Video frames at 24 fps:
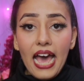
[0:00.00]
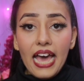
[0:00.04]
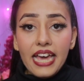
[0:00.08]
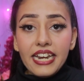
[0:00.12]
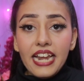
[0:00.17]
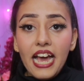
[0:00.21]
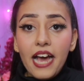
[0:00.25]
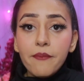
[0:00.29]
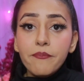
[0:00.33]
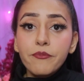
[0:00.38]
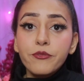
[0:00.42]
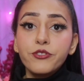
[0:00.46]

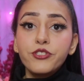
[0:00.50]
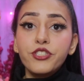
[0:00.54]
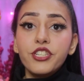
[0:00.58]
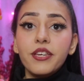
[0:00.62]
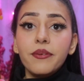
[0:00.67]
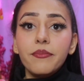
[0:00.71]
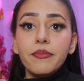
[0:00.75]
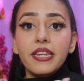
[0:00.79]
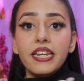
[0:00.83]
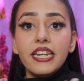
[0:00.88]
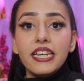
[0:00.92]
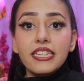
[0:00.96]
एंड आप
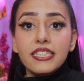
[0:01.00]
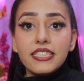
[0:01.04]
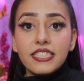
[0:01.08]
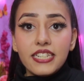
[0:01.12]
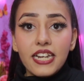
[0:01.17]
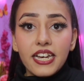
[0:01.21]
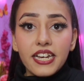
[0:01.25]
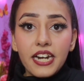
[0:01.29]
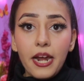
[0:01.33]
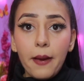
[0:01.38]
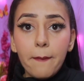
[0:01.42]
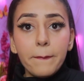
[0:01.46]
मुझे मेरे
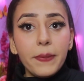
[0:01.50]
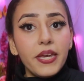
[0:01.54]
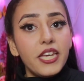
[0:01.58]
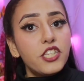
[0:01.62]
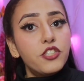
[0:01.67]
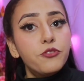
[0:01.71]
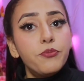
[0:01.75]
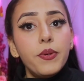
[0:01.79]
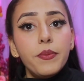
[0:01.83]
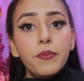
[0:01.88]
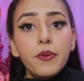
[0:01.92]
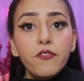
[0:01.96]
इंस्टाग्राम
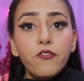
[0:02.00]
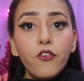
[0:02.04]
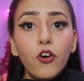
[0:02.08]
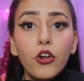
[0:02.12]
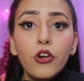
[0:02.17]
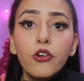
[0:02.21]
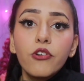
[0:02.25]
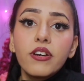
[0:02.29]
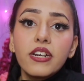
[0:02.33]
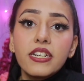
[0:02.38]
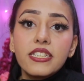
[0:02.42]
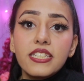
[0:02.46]
पेज पे भी
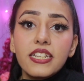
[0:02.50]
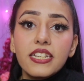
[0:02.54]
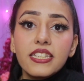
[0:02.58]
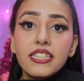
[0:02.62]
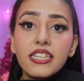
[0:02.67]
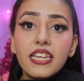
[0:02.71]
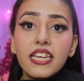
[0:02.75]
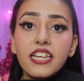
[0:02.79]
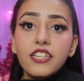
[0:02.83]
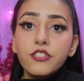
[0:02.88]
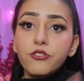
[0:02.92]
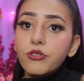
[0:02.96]
फॉलो कर
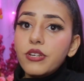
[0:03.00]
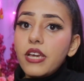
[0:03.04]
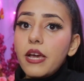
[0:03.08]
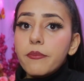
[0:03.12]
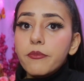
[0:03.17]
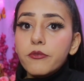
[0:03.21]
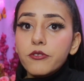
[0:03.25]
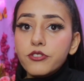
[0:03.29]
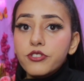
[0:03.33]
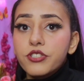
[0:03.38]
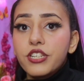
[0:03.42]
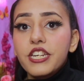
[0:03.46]
सकते हैं जो कि
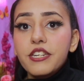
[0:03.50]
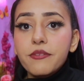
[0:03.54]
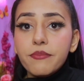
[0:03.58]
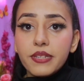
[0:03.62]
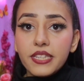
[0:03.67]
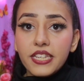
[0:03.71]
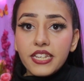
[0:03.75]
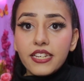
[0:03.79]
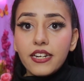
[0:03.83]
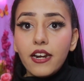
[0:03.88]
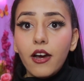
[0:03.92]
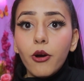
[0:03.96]
आपको स्क्रीन पे
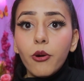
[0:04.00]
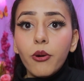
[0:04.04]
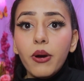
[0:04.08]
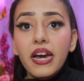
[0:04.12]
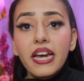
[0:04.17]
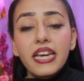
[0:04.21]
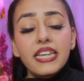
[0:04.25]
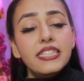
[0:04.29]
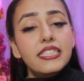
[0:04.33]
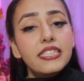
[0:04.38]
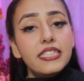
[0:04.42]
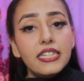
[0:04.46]
दिख रहा होगा
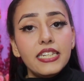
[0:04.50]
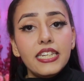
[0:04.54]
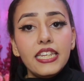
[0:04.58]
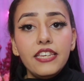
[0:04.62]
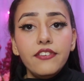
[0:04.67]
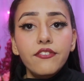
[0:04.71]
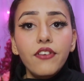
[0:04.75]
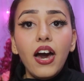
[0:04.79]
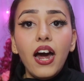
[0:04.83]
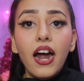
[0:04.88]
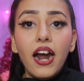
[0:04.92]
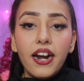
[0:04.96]
इट्स
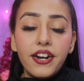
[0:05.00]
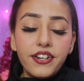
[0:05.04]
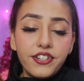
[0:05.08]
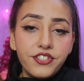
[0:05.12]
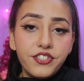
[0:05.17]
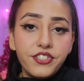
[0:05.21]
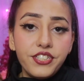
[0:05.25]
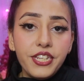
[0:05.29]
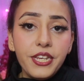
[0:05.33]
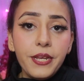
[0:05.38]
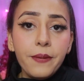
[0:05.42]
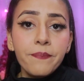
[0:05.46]
नीवा आर्ट
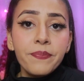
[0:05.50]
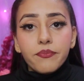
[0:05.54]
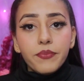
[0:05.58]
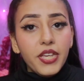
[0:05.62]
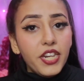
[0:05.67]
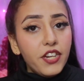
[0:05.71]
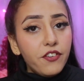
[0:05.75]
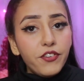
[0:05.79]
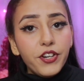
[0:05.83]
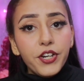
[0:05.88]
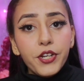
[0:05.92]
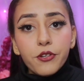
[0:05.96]
सी
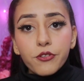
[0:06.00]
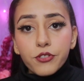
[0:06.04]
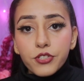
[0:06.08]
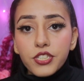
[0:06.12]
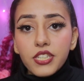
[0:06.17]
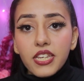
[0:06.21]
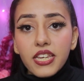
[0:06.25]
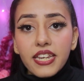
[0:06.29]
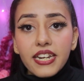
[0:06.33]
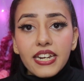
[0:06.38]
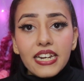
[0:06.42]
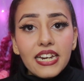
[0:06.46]
मेरी वीडियो
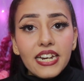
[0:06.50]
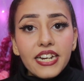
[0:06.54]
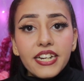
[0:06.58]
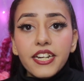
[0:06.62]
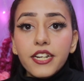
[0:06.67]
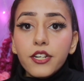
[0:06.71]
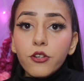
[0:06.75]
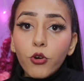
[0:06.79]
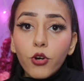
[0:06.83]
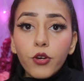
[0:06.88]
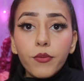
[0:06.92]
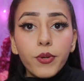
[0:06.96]
से
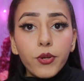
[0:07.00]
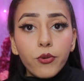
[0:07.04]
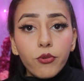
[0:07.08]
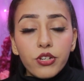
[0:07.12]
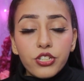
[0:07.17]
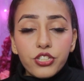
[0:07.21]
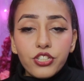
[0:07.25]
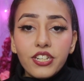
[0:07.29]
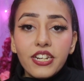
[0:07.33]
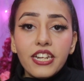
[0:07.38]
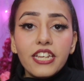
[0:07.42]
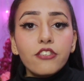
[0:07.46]
रिलेटेड कोई भी
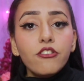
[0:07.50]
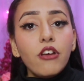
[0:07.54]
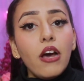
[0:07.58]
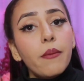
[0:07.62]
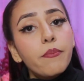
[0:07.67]
क्वेश्चन है तो